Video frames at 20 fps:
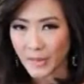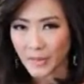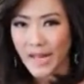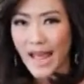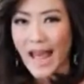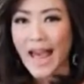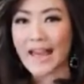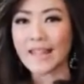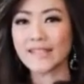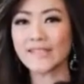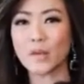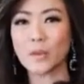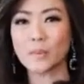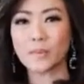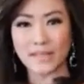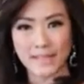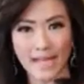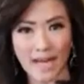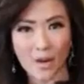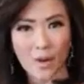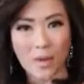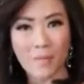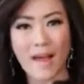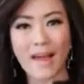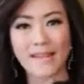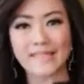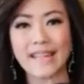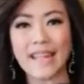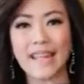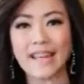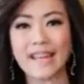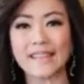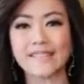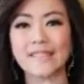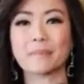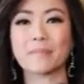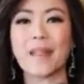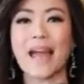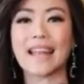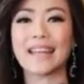สุดท้ายสู่ประชาคมอาเซียนใน
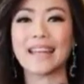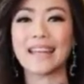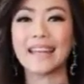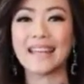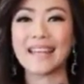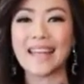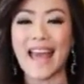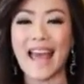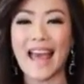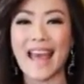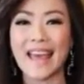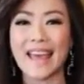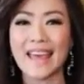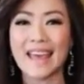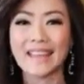สัปดาห์นี้ค่ะ